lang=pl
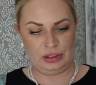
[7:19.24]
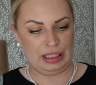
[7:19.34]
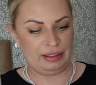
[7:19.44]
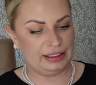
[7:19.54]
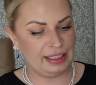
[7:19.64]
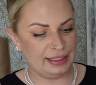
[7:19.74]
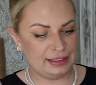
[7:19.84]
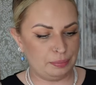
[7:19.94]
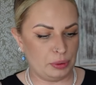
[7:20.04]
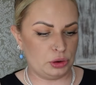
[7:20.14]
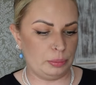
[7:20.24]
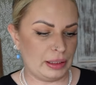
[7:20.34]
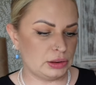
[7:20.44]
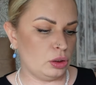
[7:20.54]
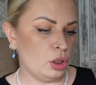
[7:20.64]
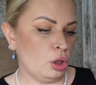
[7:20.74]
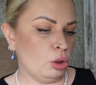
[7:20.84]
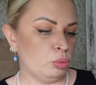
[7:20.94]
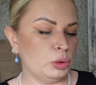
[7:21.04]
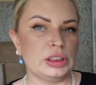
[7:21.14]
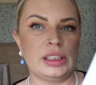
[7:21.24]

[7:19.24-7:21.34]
nawet jest, proszę bardzo. Wood